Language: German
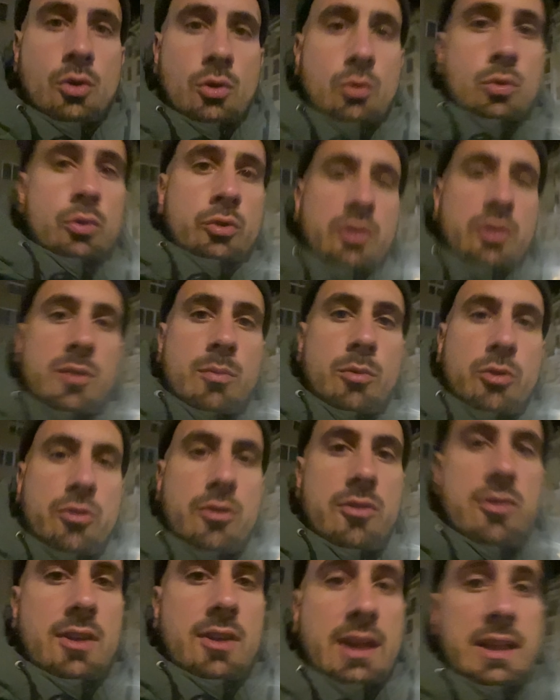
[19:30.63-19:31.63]
Und ich muss euch
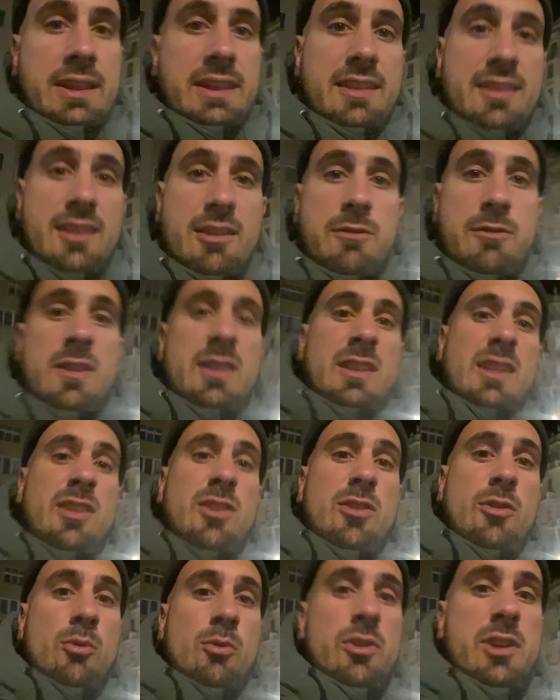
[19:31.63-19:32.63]
sagen, die
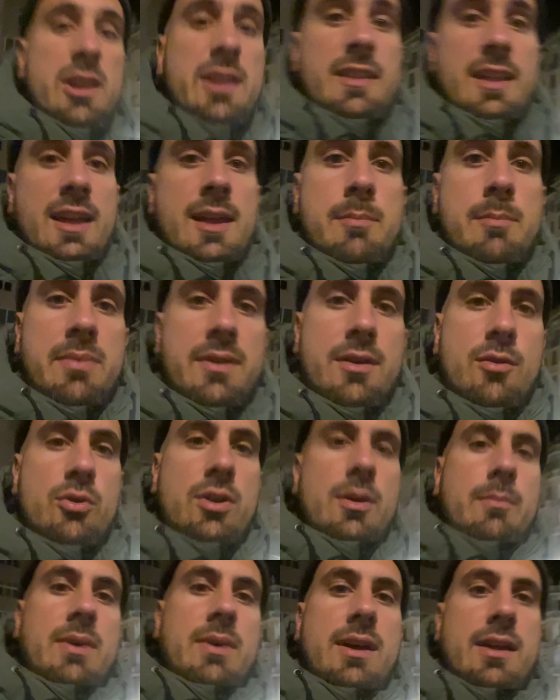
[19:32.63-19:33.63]
Definition Kneipe oder
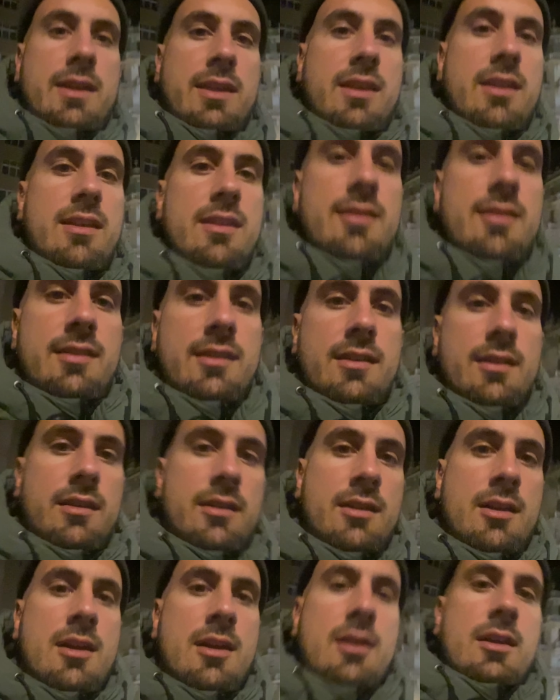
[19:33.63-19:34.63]
Ball ist hier
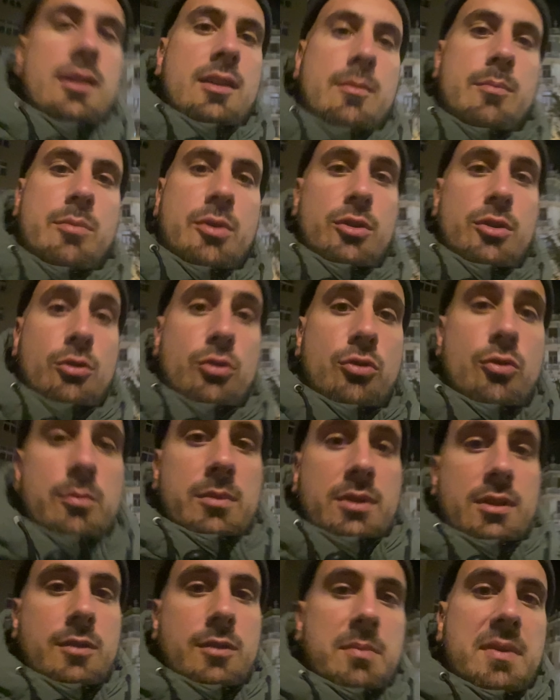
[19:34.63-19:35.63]
im Brünn
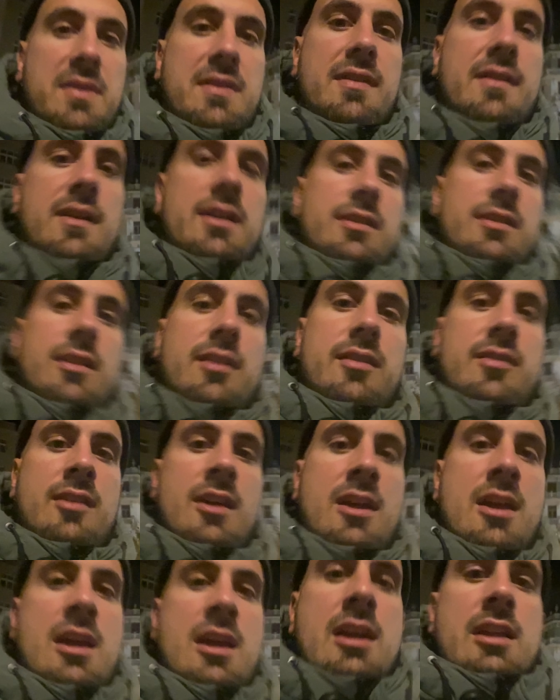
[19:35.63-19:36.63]
zumindest ein bisschen anders.
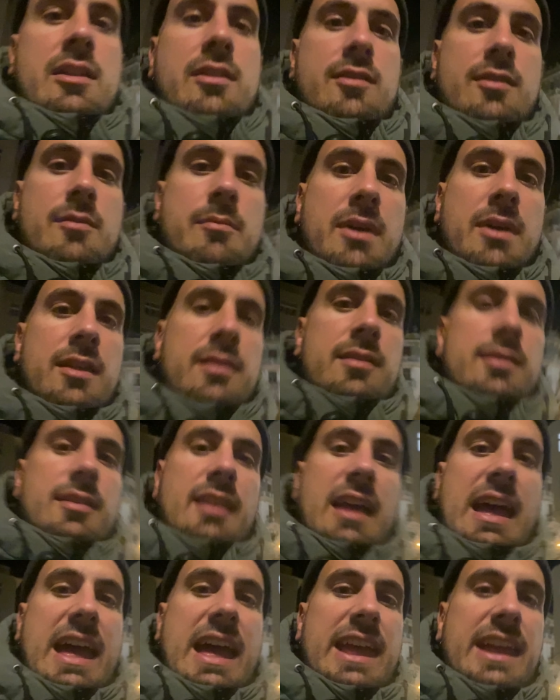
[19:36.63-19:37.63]
Das sind meistens
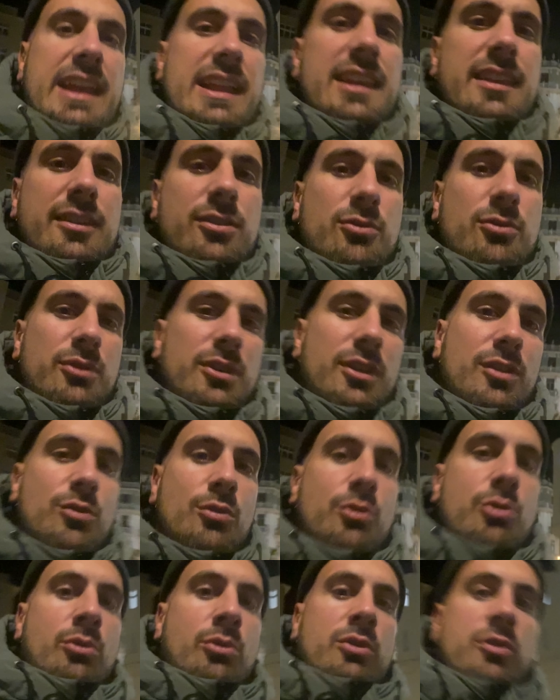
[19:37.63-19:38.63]
eigentlich so
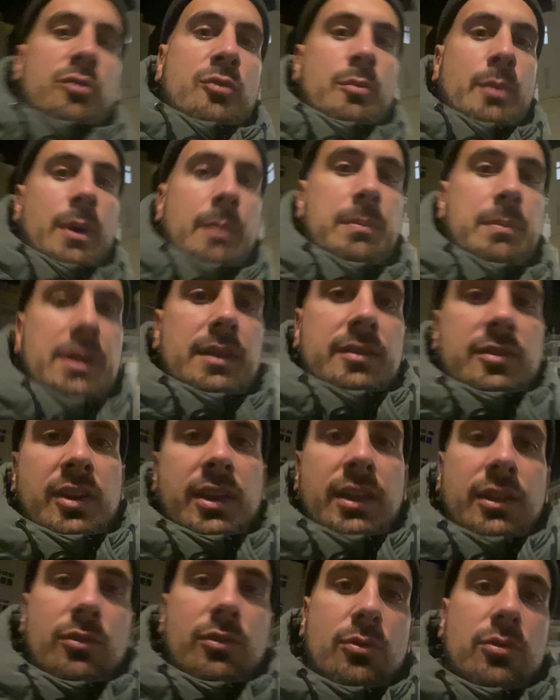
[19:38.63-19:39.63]
Restaurants, wo man Bier
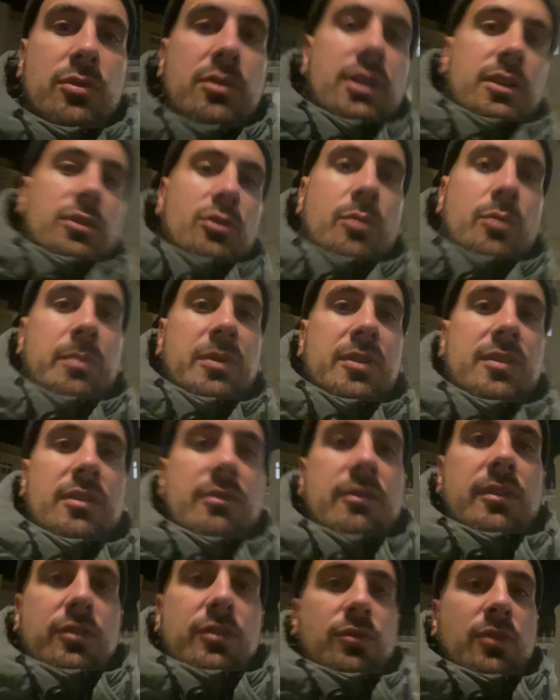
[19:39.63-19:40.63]
trinkt und dann noch ein bisschen
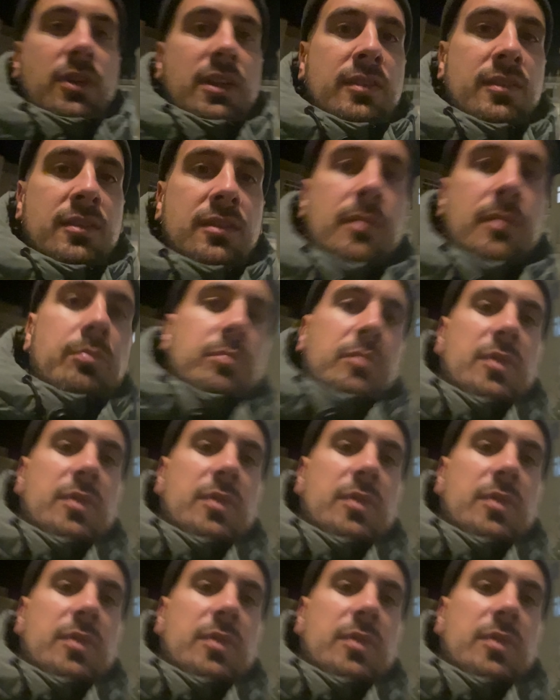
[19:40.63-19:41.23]
was zu essen nimmt.